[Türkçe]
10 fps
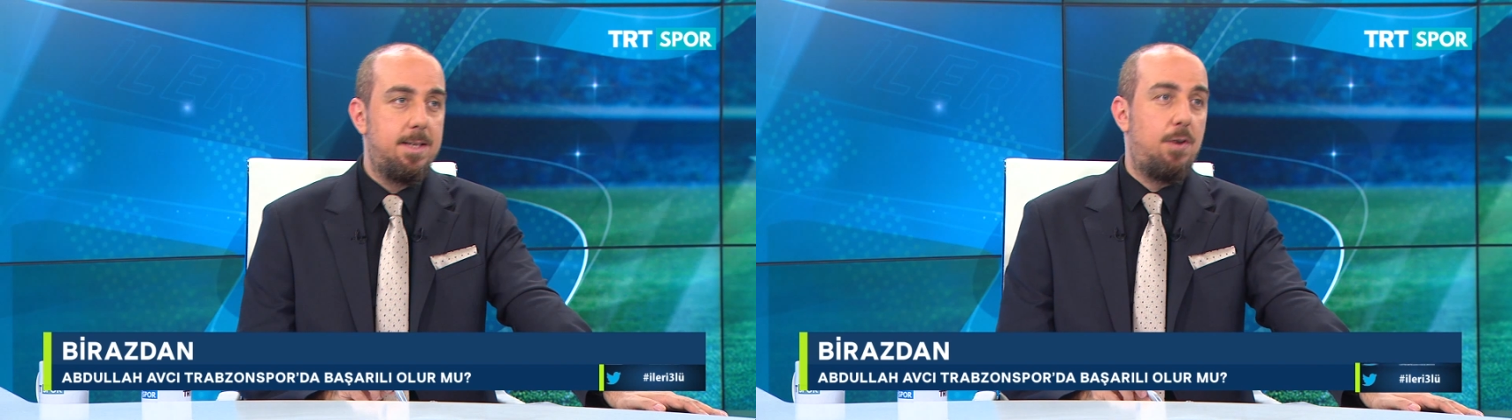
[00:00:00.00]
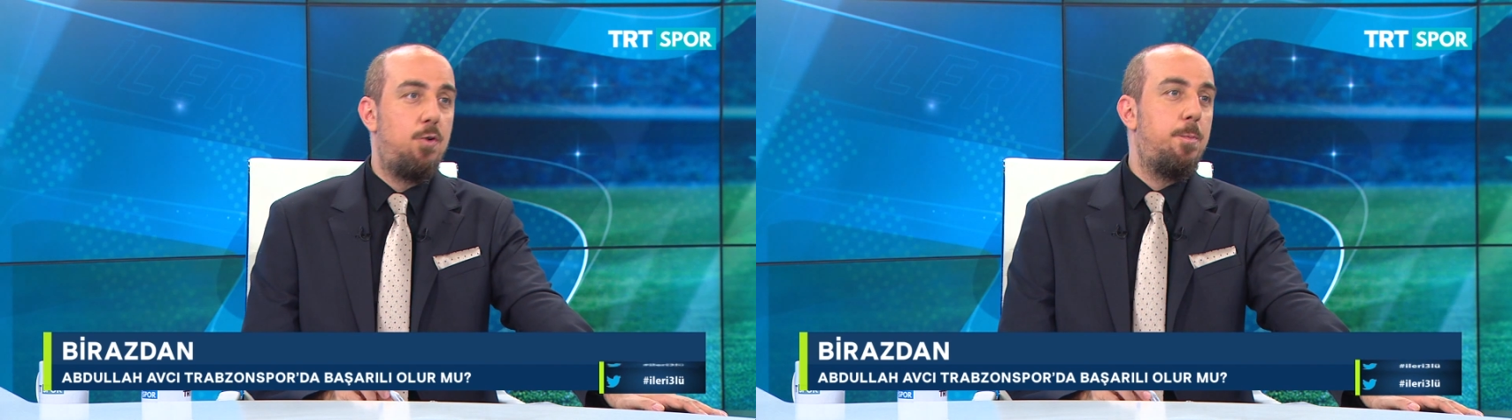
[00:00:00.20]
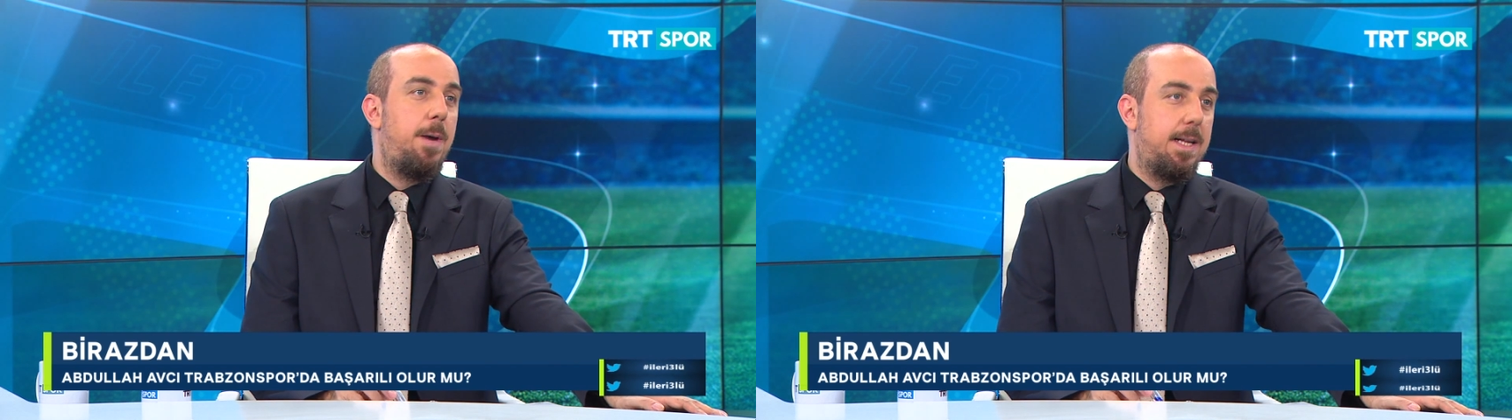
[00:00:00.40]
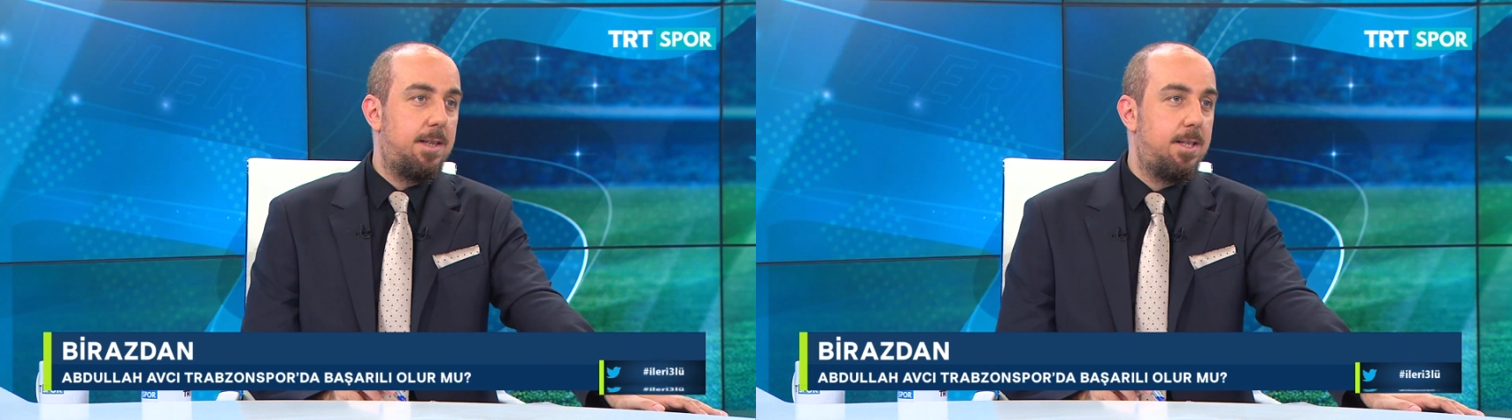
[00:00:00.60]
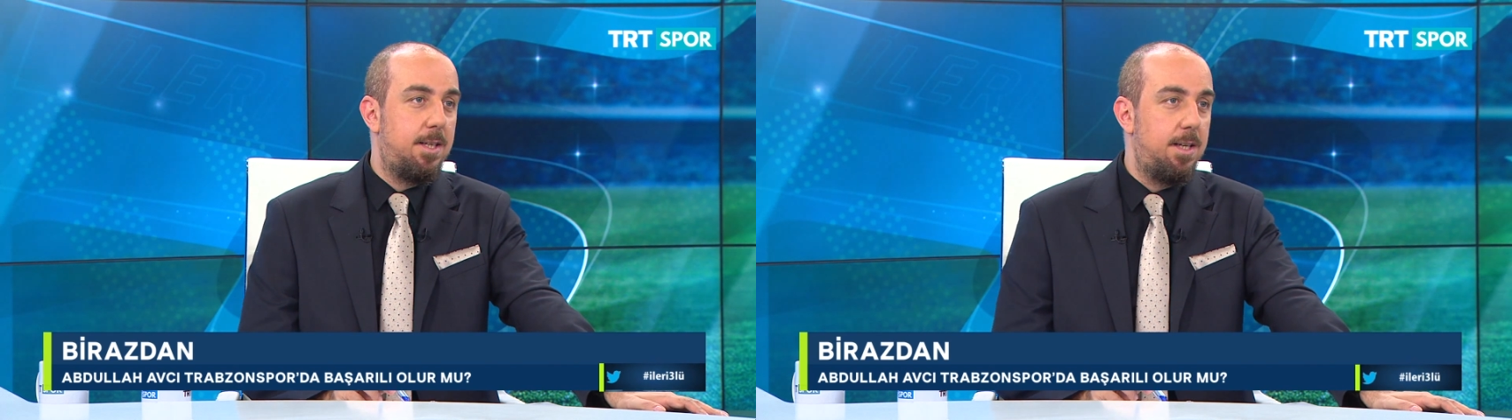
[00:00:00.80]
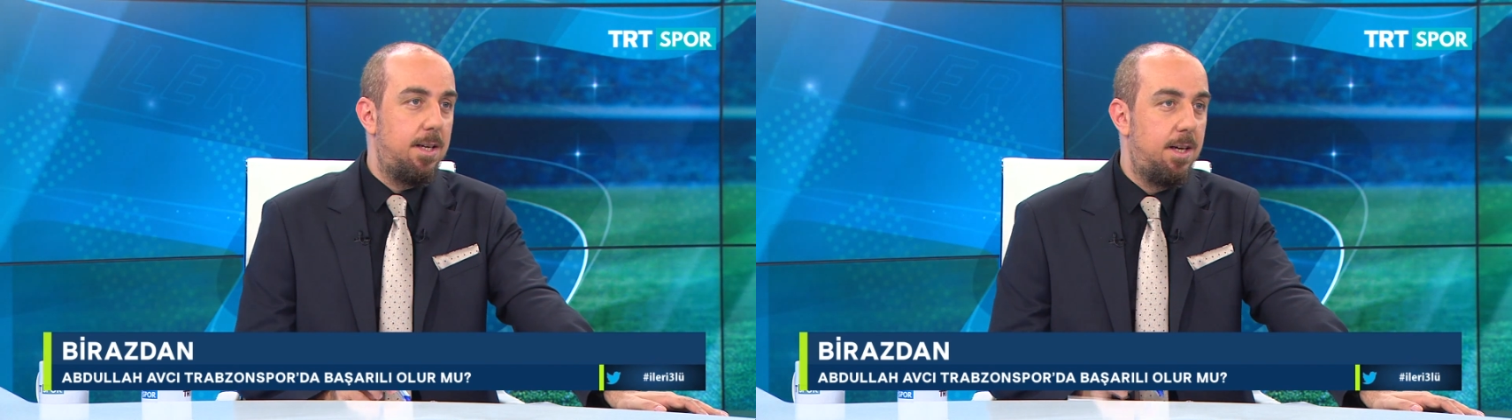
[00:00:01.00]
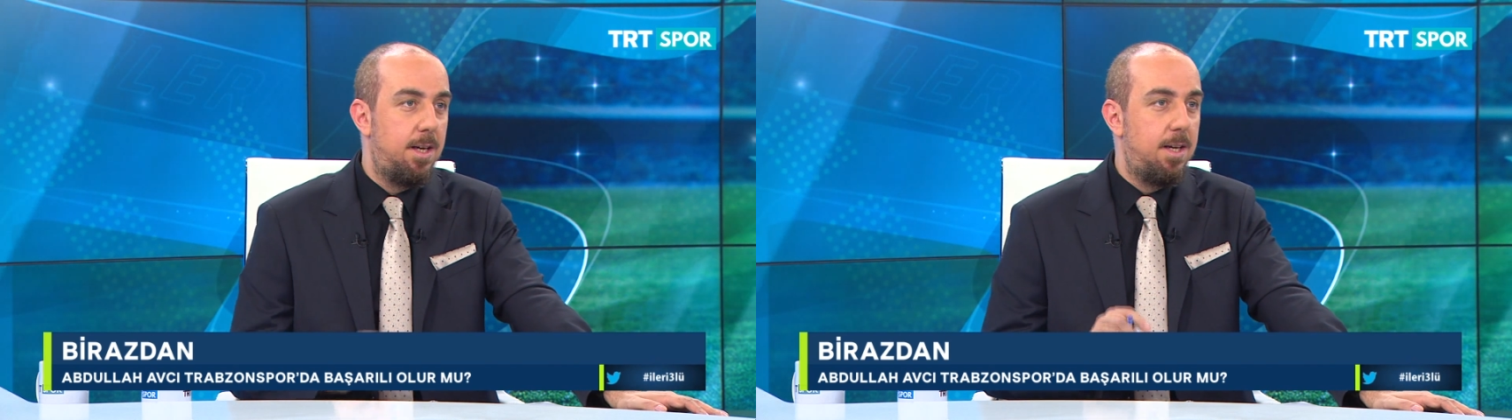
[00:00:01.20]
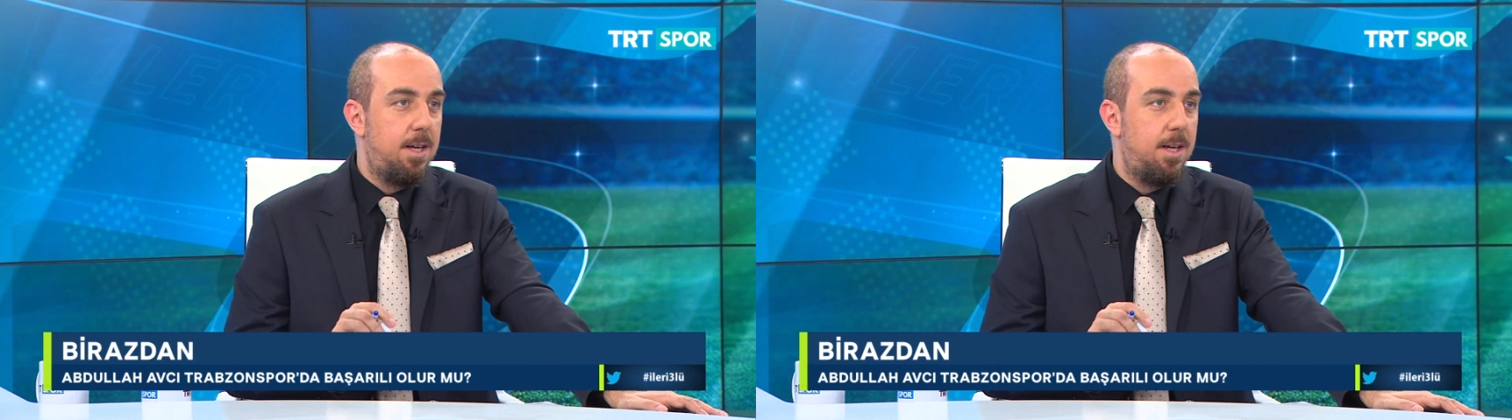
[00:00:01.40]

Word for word: savunma hattının